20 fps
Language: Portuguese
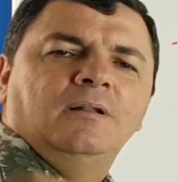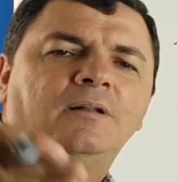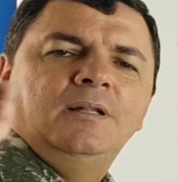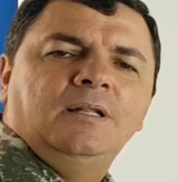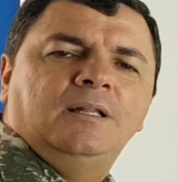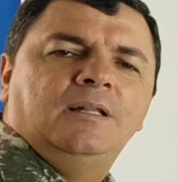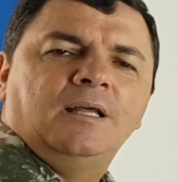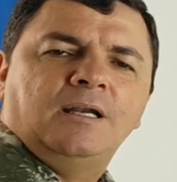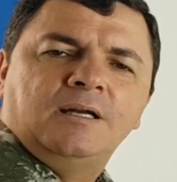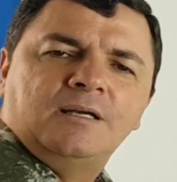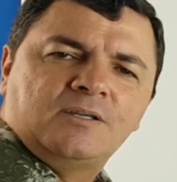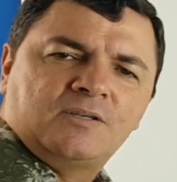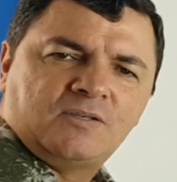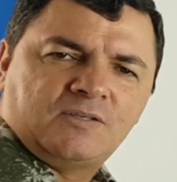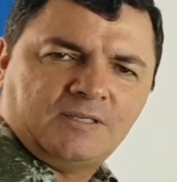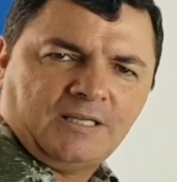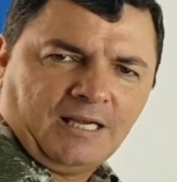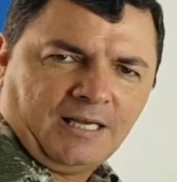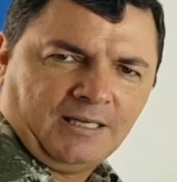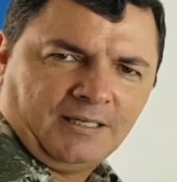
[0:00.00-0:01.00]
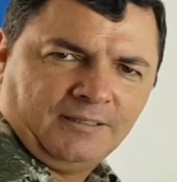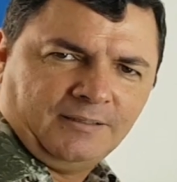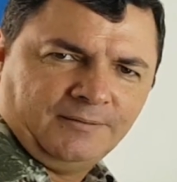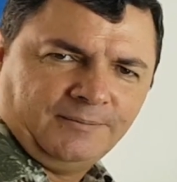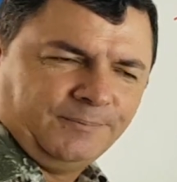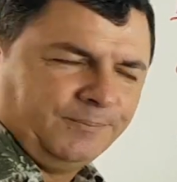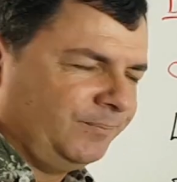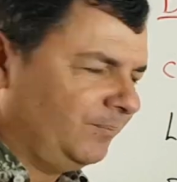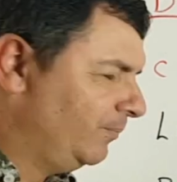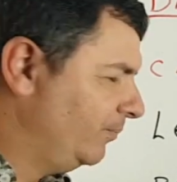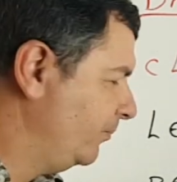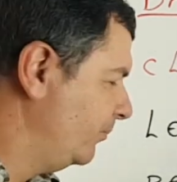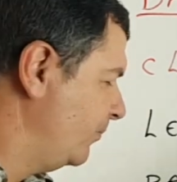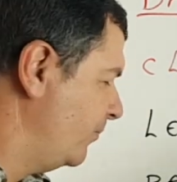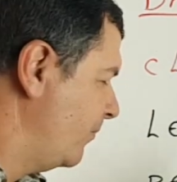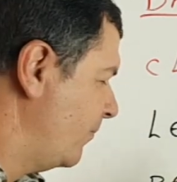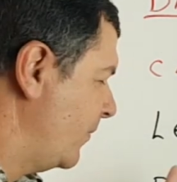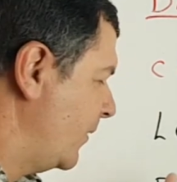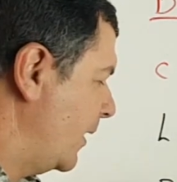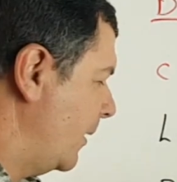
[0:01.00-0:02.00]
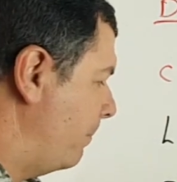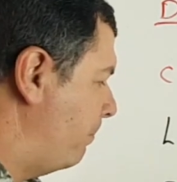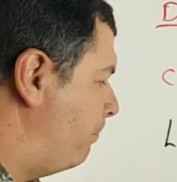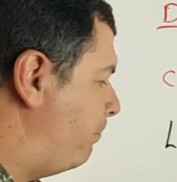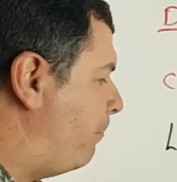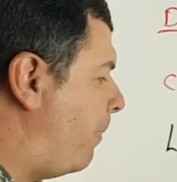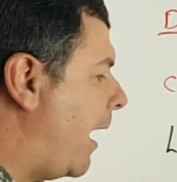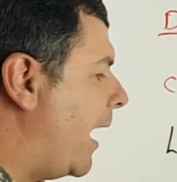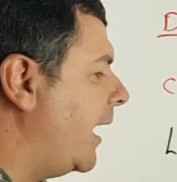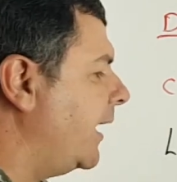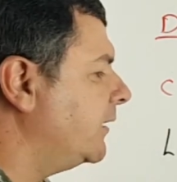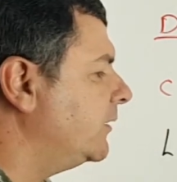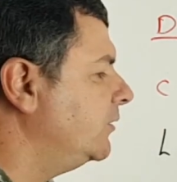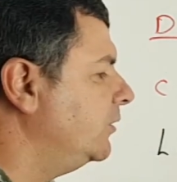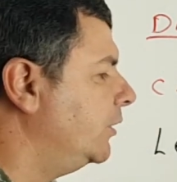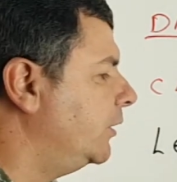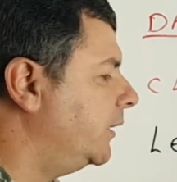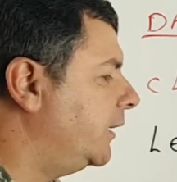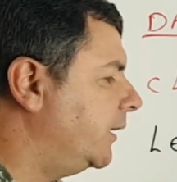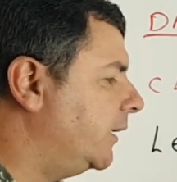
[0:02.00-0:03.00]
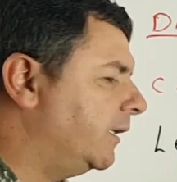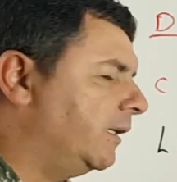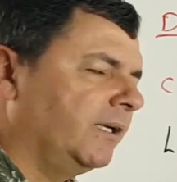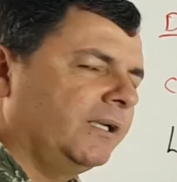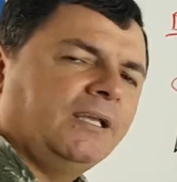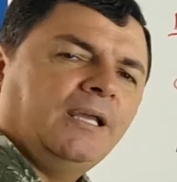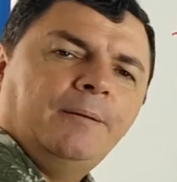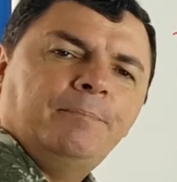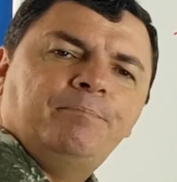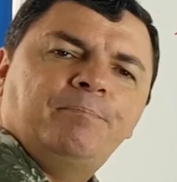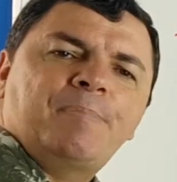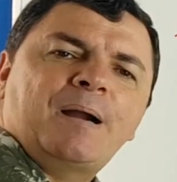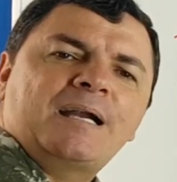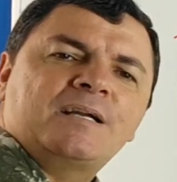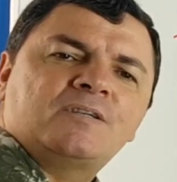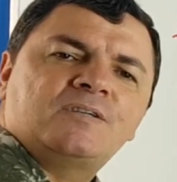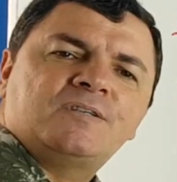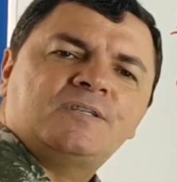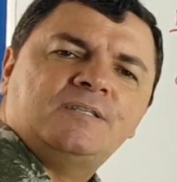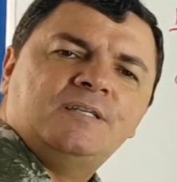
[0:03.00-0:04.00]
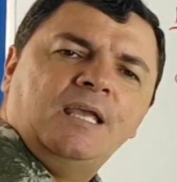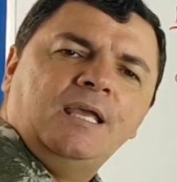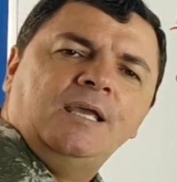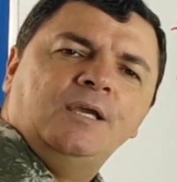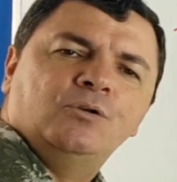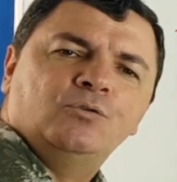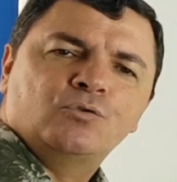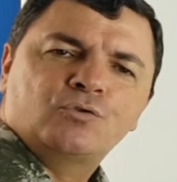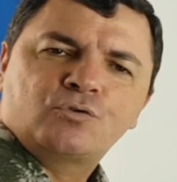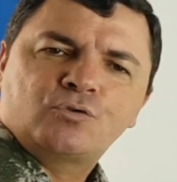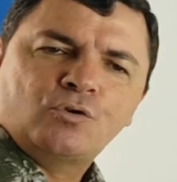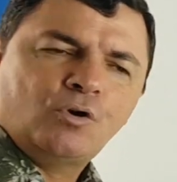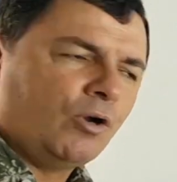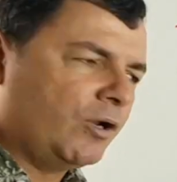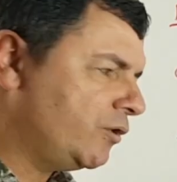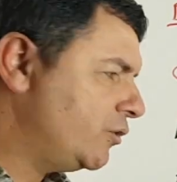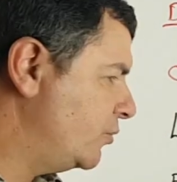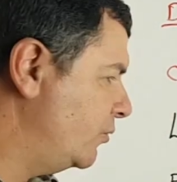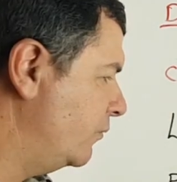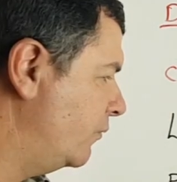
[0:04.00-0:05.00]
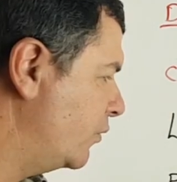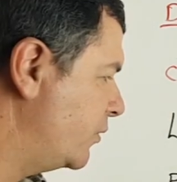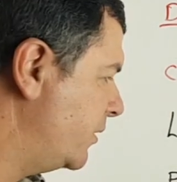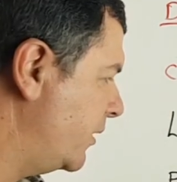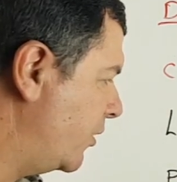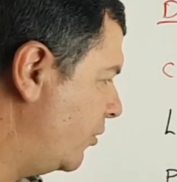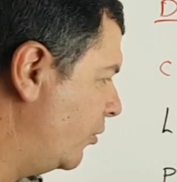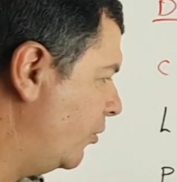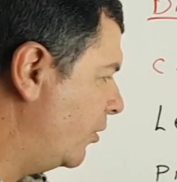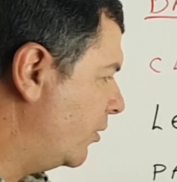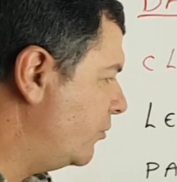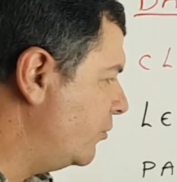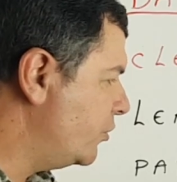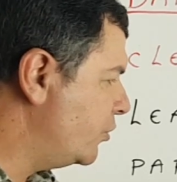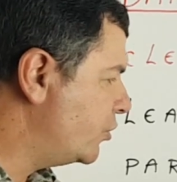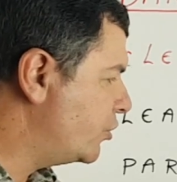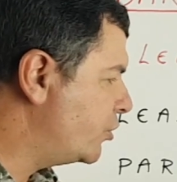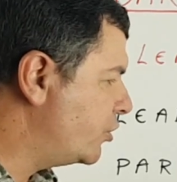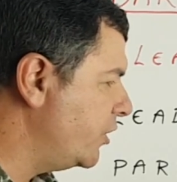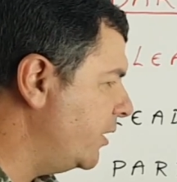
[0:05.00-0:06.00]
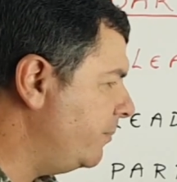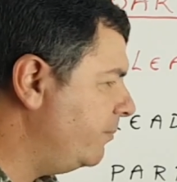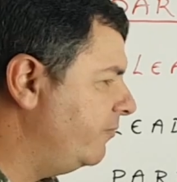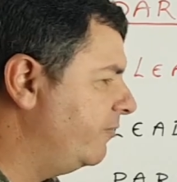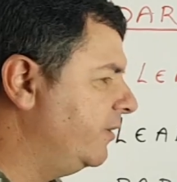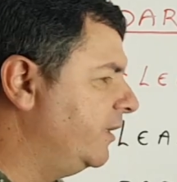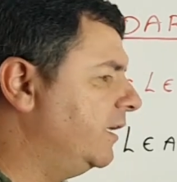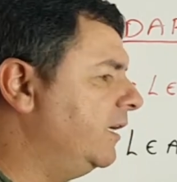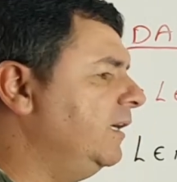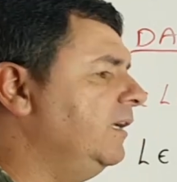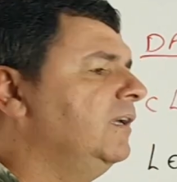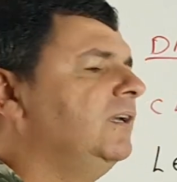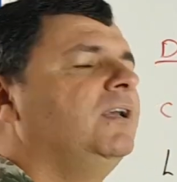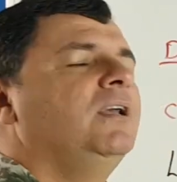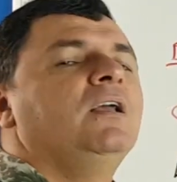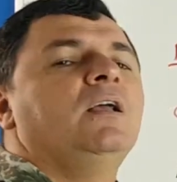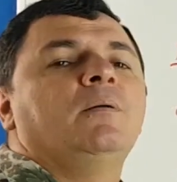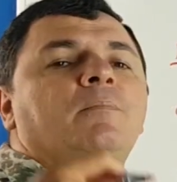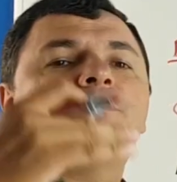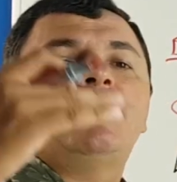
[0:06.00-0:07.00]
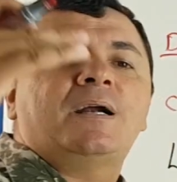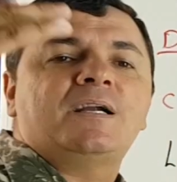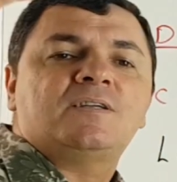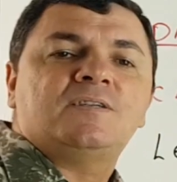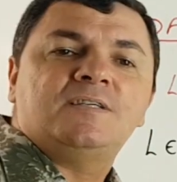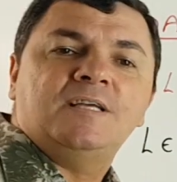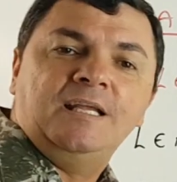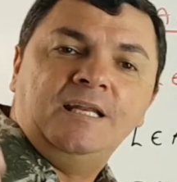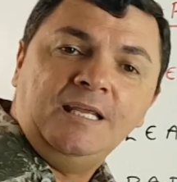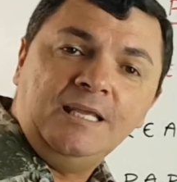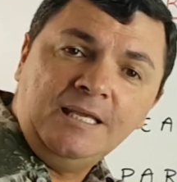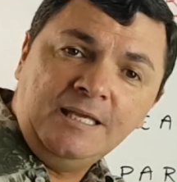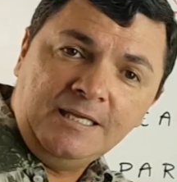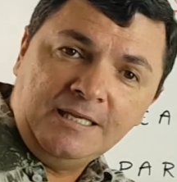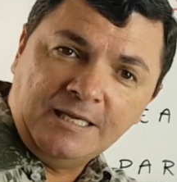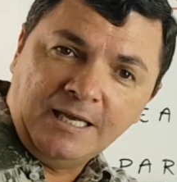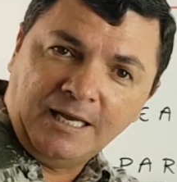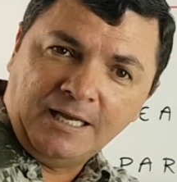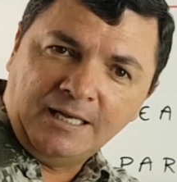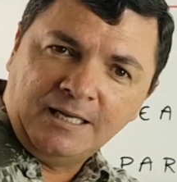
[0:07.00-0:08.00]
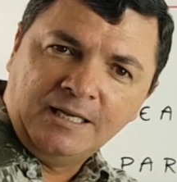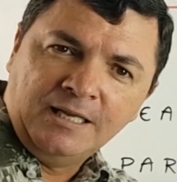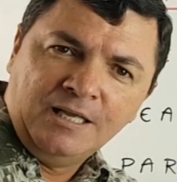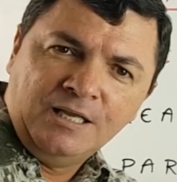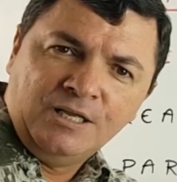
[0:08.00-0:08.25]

liderança. Partner, que é parceiro, sócio, você coloca o ship, vira parceria,